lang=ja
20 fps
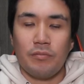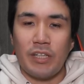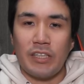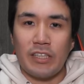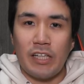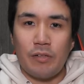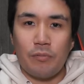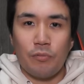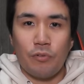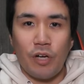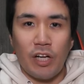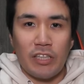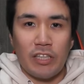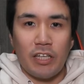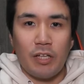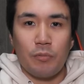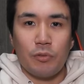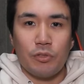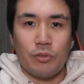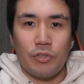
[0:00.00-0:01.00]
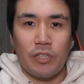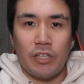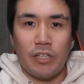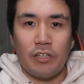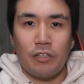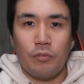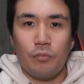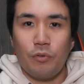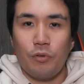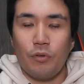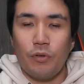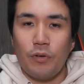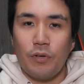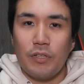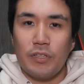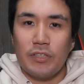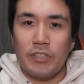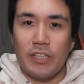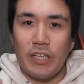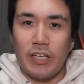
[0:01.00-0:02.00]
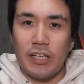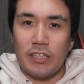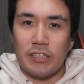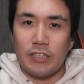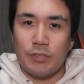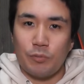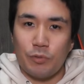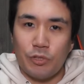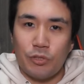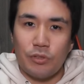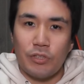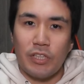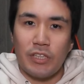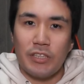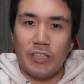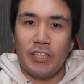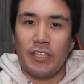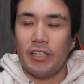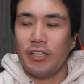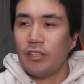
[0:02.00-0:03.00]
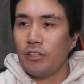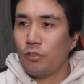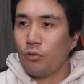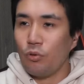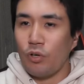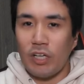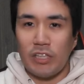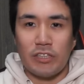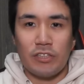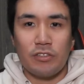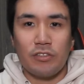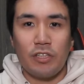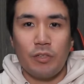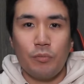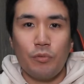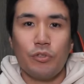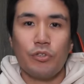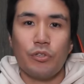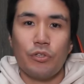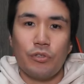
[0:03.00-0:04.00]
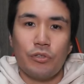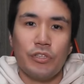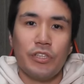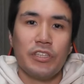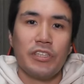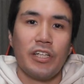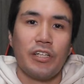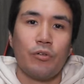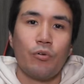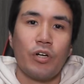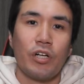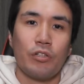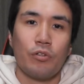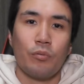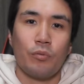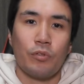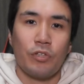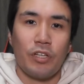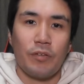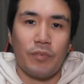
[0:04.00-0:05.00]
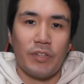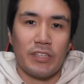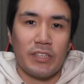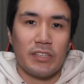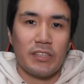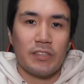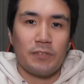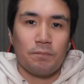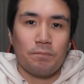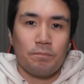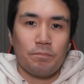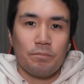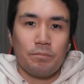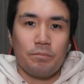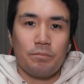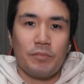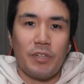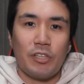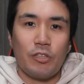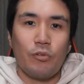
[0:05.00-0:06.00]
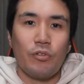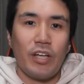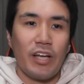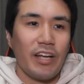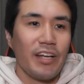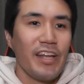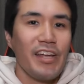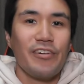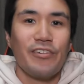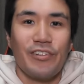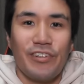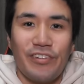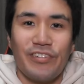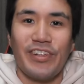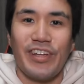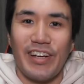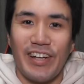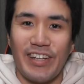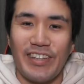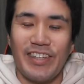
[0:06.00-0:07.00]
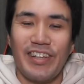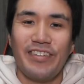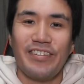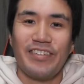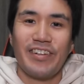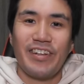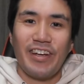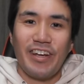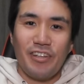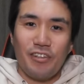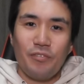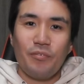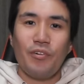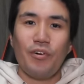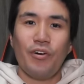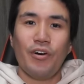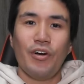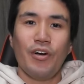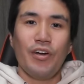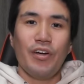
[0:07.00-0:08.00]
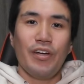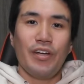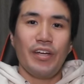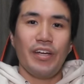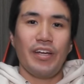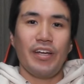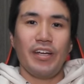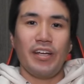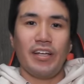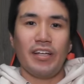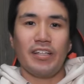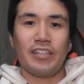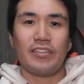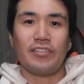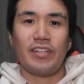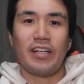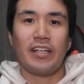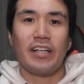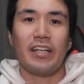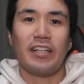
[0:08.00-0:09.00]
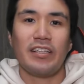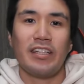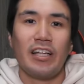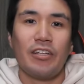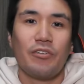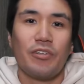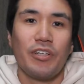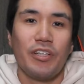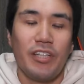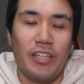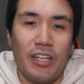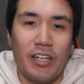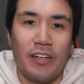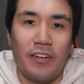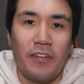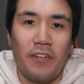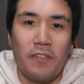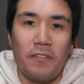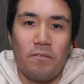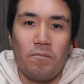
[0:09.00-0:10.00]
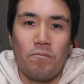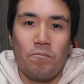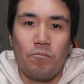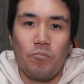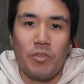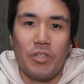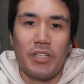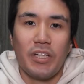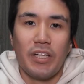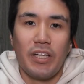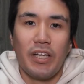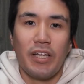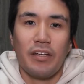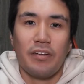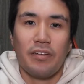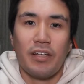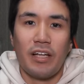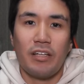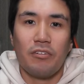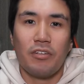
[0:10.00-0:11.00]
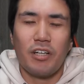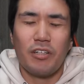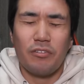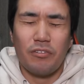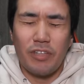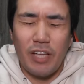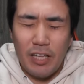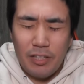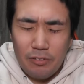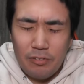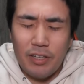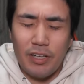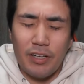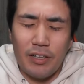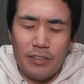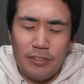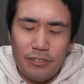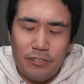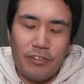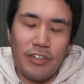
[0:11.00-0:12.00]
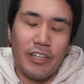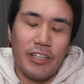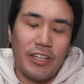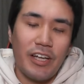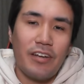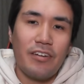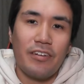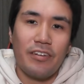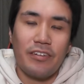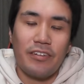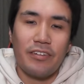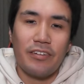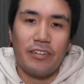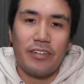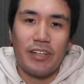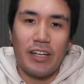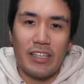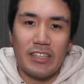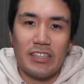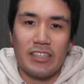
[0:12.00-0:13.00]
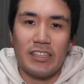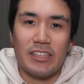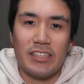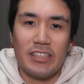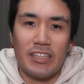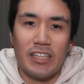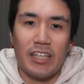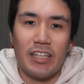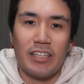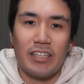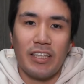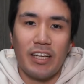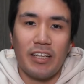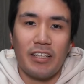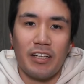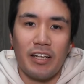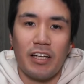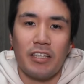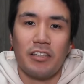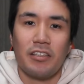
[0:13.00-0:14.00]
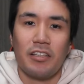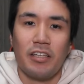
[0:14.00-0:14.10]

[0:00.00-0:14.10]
野菜も畑もそうだけども、生活もそうだし、動画作りもそういう風にしていこうかと思っています。まあそうならないことを願ってるけれども、そうなった時にみんなでなんとか乗り切れる感じにしていきたいなっ